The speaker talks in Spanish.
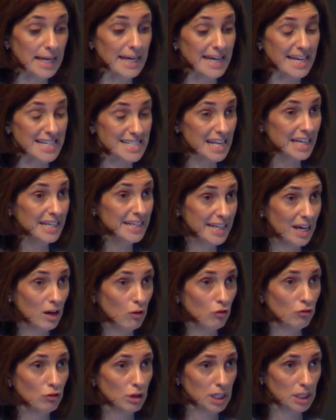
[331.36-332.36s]
Esta línea en
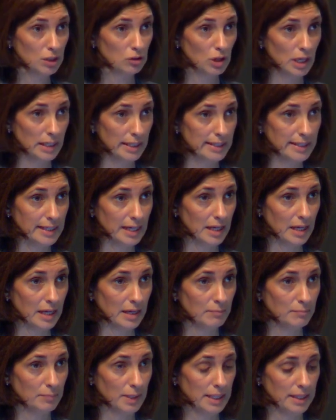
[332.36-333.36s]
concreto, la línea
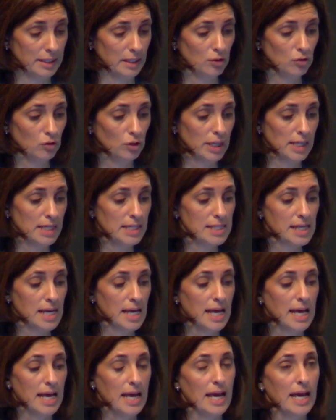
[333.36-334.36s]
Emprendedores,
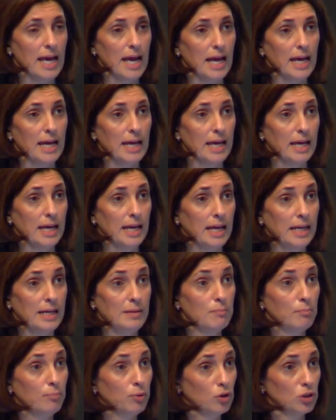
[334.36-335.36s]
el
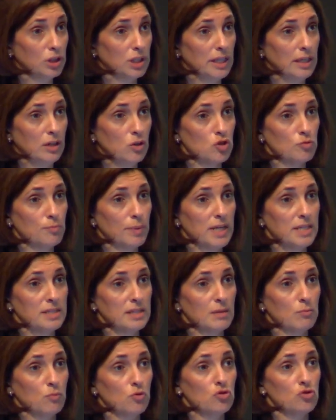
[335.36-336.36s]
importe de los
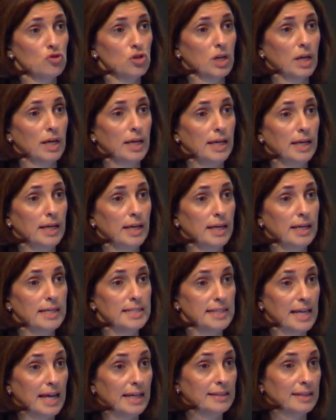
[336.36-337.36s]
préstamos eh,
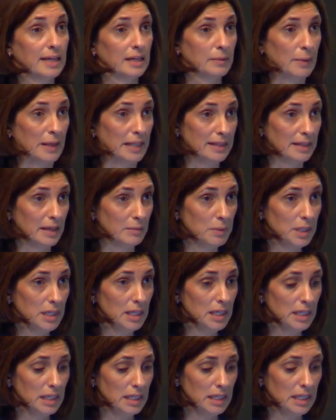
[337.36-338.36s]
está entre
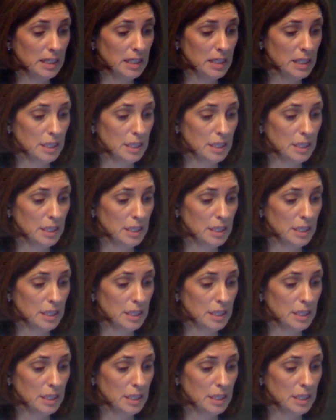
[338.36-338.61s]
20.000 y